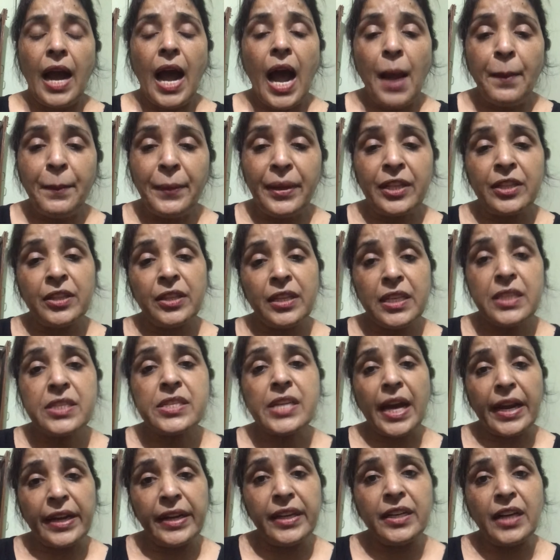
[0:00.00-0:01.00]
अब इतनी
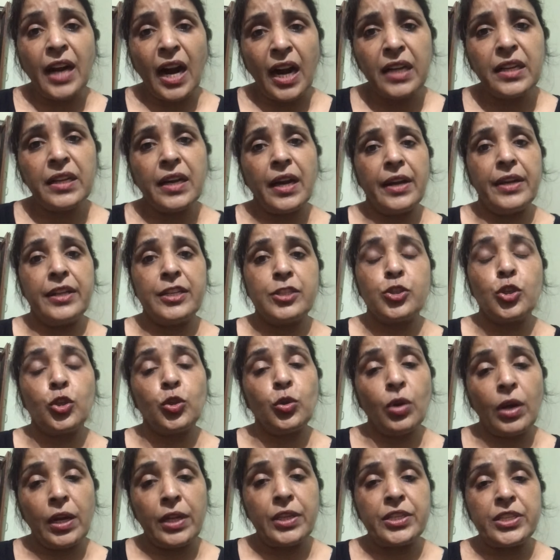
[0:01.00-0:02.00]
सारी डांट खाने से
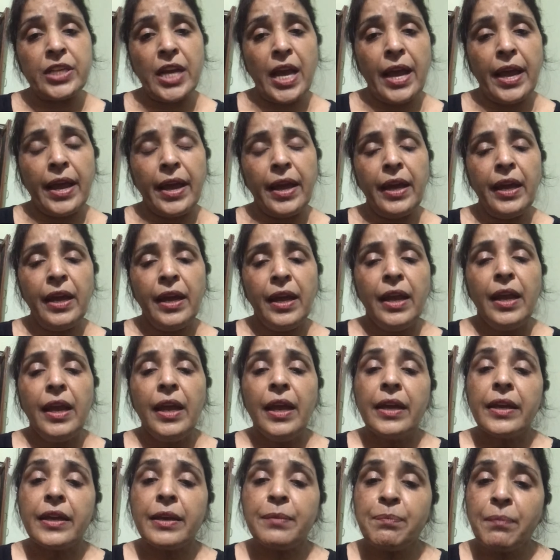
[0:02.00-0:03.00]
तो अच्छा है
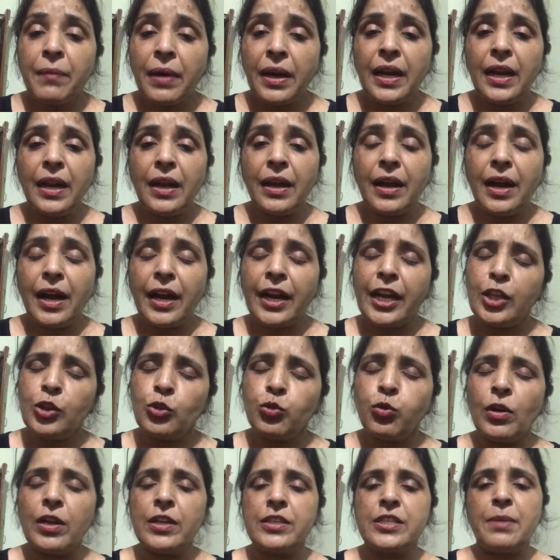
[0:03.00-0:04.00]
कि मन लगा के
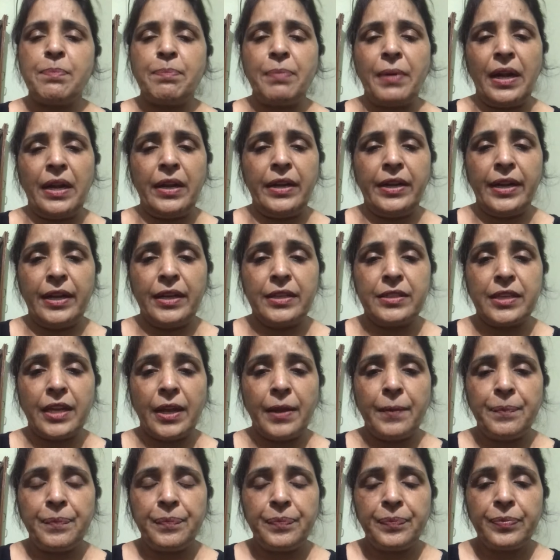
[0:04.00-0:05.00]
थोड़ा सा पढ़ लिया
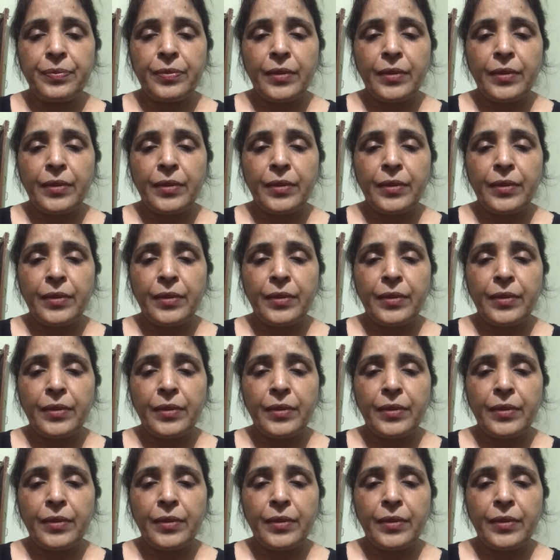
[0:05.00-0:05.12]
जाए